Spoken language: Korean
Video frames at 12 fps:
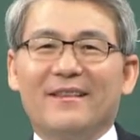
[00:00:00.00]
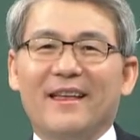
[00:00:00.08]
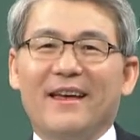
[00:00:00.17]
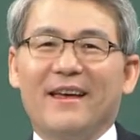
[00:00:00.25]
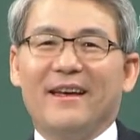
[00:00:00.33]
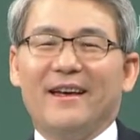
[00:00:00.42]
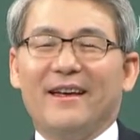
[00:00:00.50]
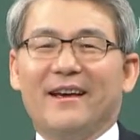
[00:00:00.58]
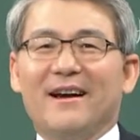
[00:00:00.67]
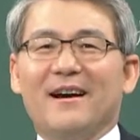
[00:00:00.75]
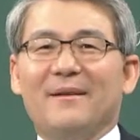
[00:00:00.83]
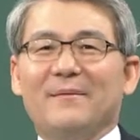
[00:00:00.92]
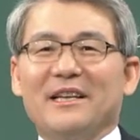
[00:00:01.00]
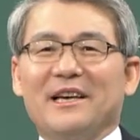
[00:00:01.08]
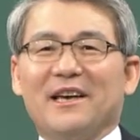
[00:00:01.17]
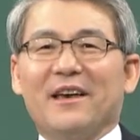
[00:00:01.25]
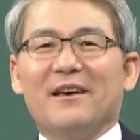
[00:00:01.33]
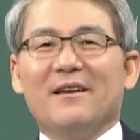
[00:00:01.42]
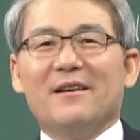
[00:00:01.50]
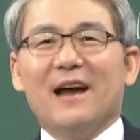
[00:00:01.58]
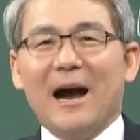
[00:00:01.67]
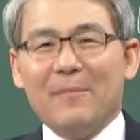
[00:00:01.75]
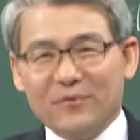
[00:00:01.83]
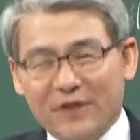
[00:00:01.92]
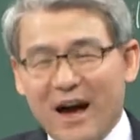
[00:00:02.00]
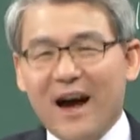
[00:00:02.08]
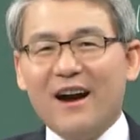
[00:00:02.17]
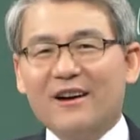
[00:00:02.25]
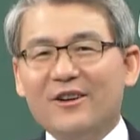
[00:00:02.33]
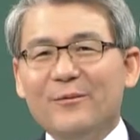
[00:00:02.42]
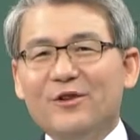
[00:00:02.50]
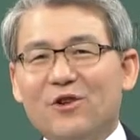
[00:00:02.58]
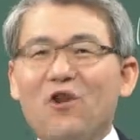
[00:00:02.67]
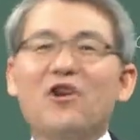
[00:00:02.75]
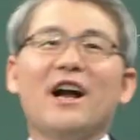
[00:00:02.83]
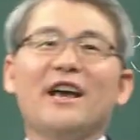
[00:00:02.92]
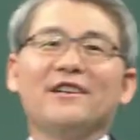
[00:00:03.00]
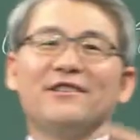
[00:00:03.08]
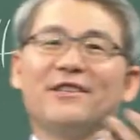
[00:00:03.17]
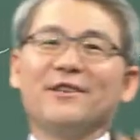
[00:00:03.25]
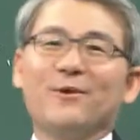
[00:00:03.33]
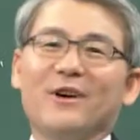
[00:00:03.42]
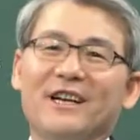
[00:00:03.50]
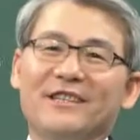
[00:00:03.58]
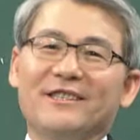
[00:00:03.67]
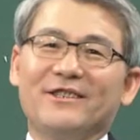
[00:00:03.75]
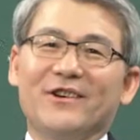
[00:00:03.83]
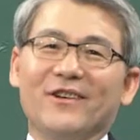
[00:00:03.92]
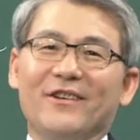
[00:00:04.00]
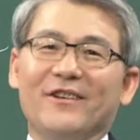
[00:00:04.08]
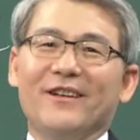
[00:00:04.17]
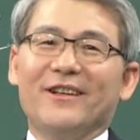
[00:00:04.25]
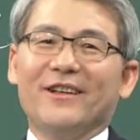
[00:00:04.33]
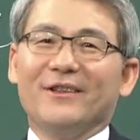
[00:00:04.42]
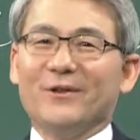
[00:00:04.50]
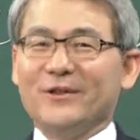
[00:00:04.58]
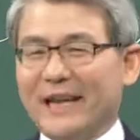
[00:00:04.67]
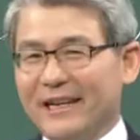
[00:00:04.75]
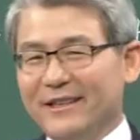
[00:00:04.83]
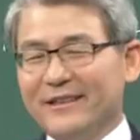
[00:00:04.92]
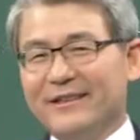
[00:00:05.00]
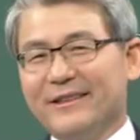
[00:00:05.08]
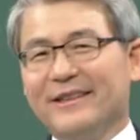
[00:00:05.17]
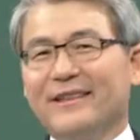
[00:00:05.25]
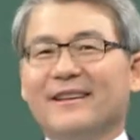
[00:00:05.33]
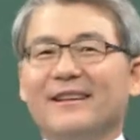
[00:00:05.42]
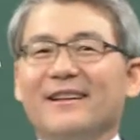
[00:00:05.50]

내가 만약에 아프다 그러면 건강해지기 원하시죠? 또 자녀들이